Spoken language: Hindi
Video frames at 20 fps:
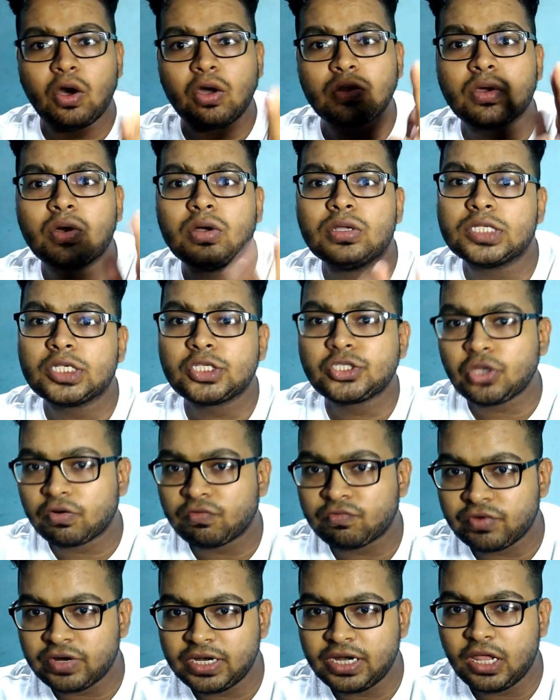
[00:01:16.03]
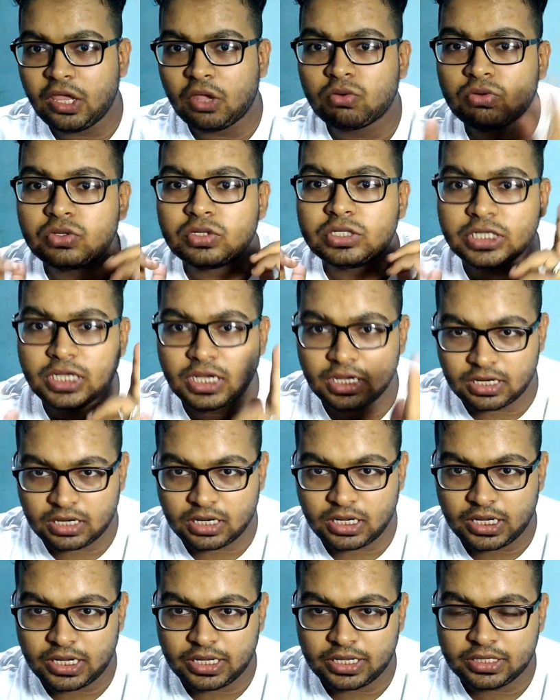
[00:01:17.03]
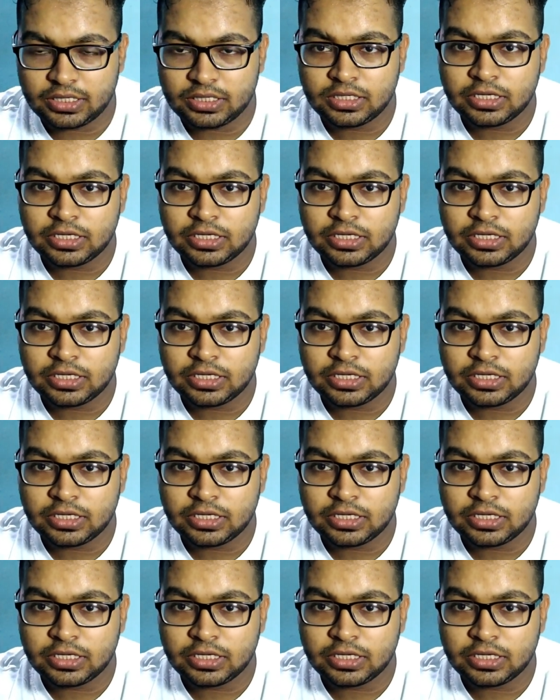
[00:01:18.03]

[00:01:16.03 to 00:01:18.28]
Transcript: कौन कौन सा सॉफ्टवेयर डाउनलोड करना है